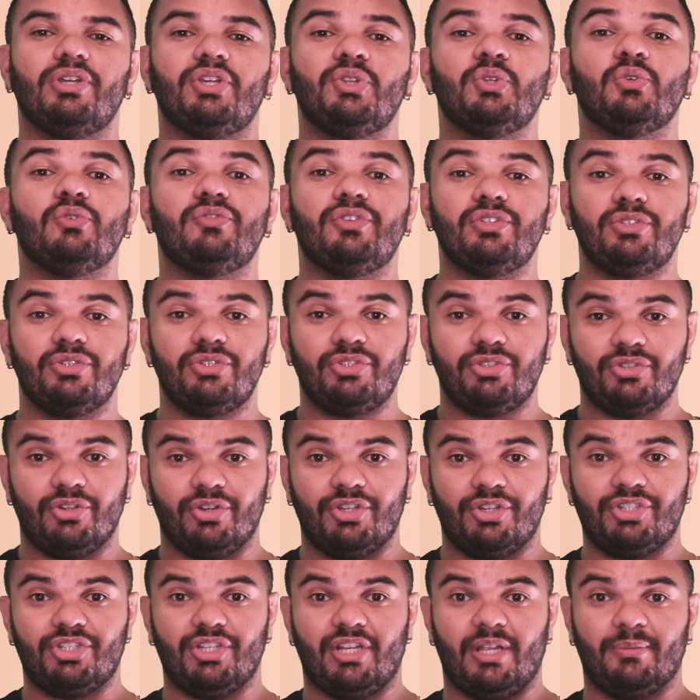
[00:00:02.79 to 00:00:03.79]
e no vídeo de
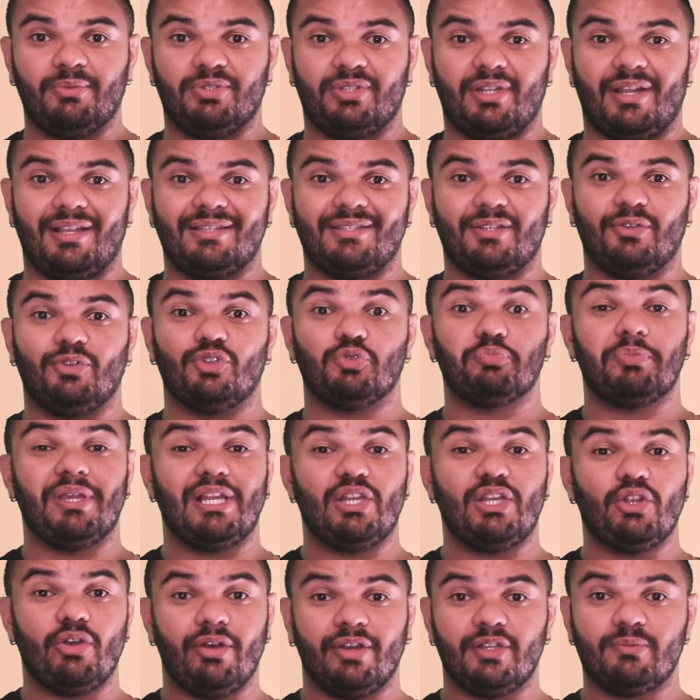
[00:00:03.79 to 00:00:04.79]
hoje iremos trazer os
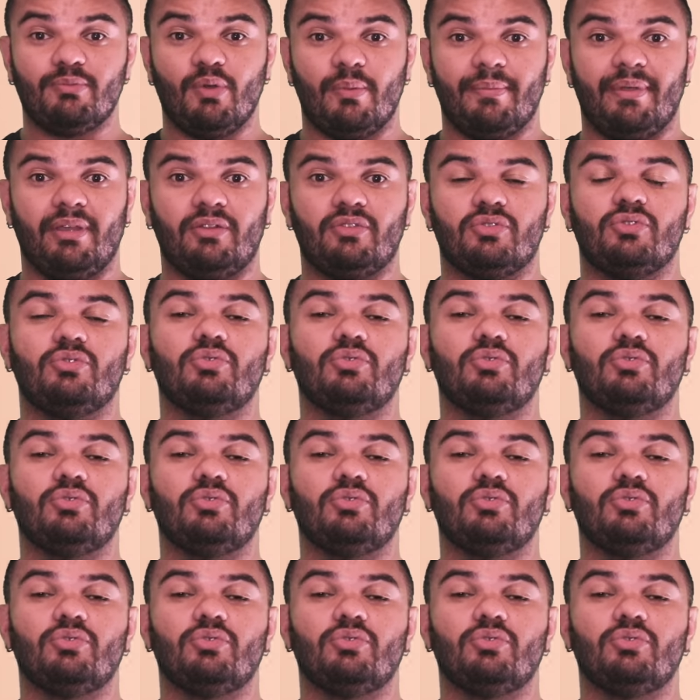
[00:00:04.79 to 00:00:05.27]
melhores momentos